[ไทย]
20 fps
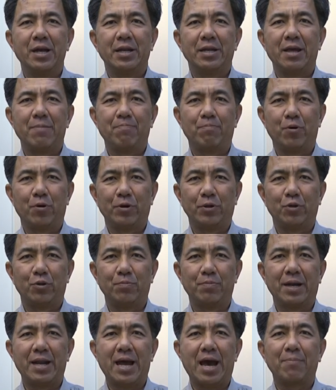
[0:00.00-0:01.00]
ได้โปรดด
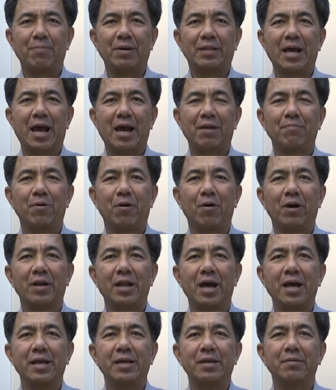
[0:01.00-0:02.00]
ลบันดาลประทานพร
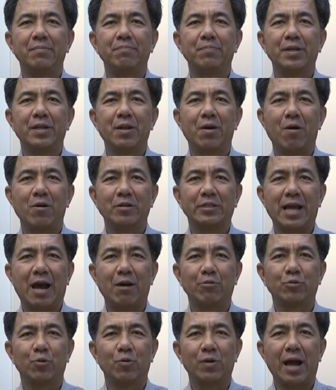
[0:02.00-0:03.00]
ให้พี่น้อง
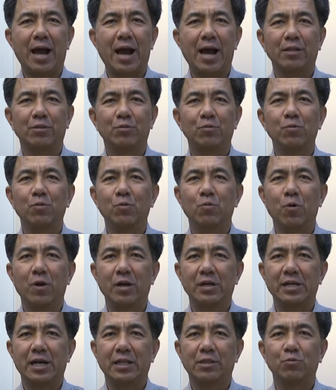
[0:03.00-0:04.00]
ชาวสงขาทุกครัว
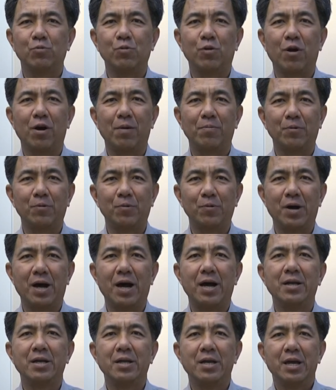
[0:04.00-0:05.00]
เรือนทุกครอบครัว
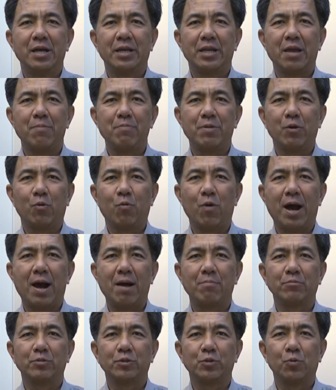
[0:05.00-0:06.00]
ได้มีควา
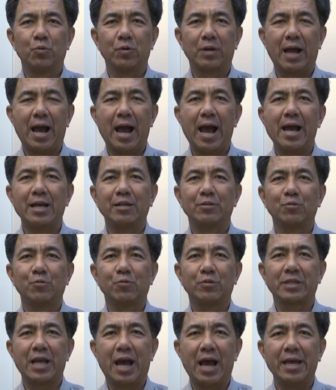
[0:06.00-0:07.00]
มสุขกายสุ
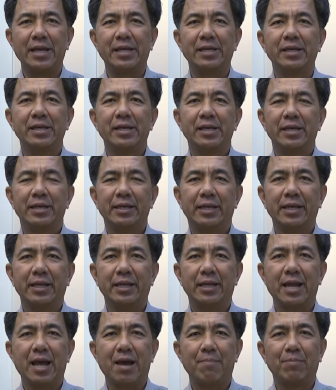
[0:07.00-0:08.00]
ขใจคิด
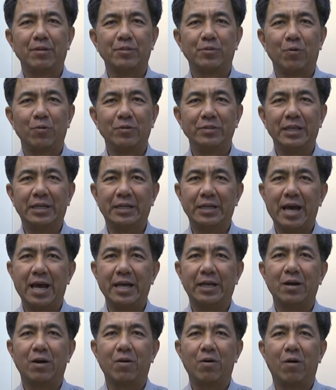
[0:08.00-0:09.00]
และประสงค์สิ่งใด
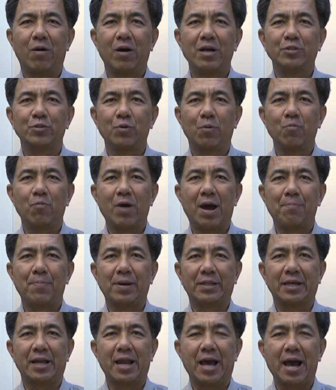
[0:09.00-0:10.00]
ก็ขอให้สมความ
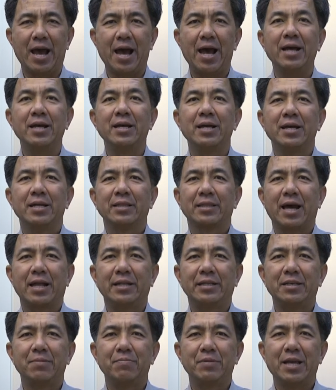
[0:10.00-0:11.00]
ปรารถนาท่า
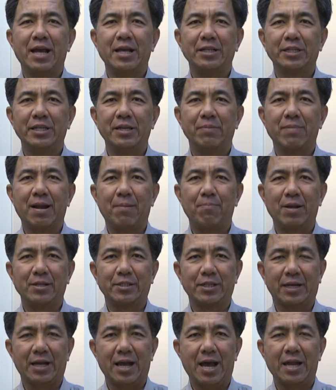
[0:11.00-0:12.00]
นที่มีอาชีพรับ
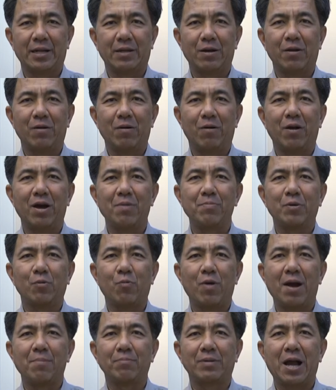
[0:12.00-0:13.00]
ราชการก็ขอให้มี
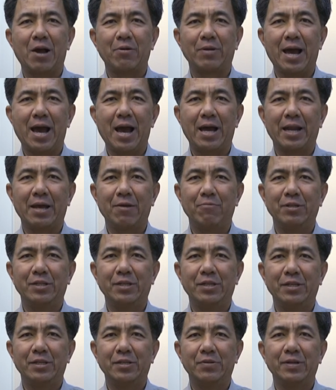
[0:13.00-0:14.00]
ความก้าวหน้าในวิ
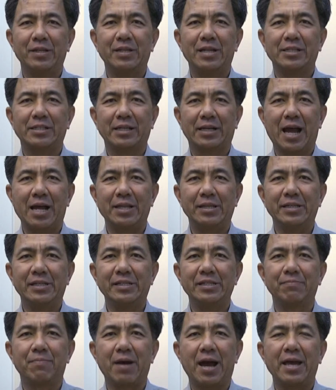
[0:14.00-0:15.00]
ถีชีวิต ราชการยิ่ง
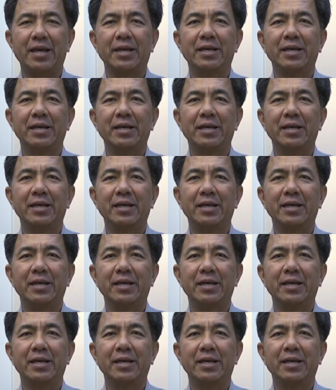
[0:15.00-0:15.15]
ขึ้นไป